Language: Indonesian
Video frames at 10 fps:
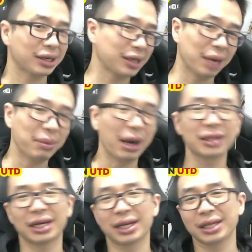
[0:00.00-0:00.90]
nggak
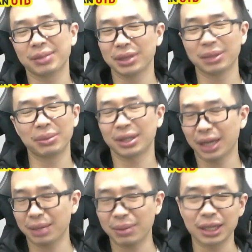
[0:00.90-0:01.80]
banget hari ini benar-benar
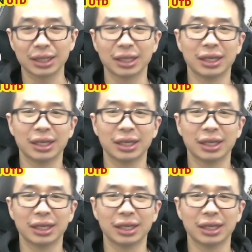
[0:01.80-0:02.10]
nggak banget